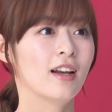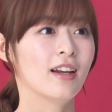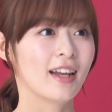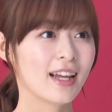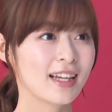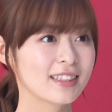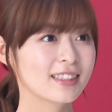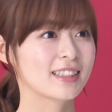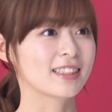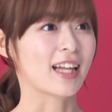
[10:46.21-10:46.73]

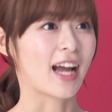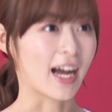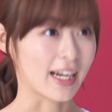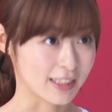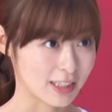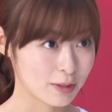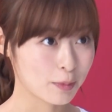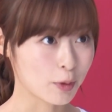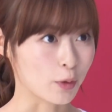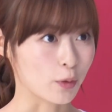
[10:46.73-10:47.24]
レンジでは
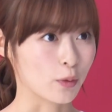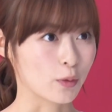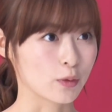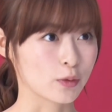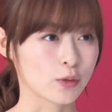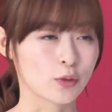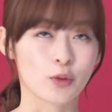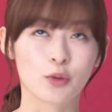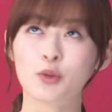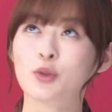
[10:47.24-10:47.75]
ちびょう
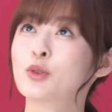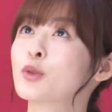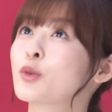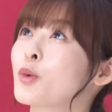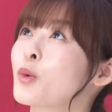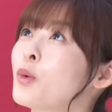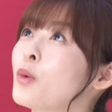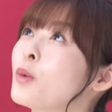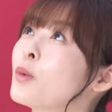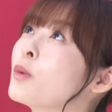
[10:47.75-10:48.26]
する
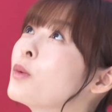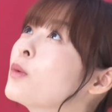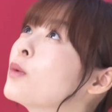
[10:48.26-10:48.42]
と